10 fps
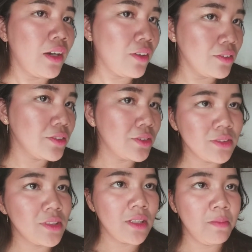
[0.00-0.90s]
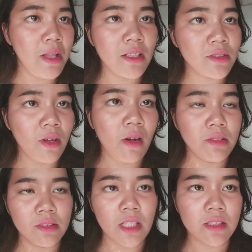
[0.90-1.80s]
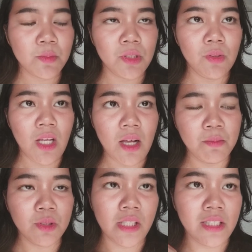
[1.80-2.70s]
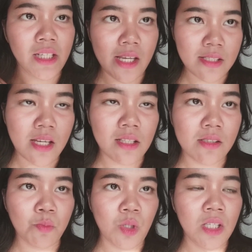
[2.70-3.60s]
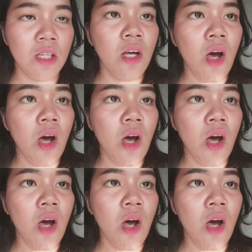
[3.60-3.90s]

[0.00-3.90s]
kontur, blush on dan semuanya udah mulai ngegeser semua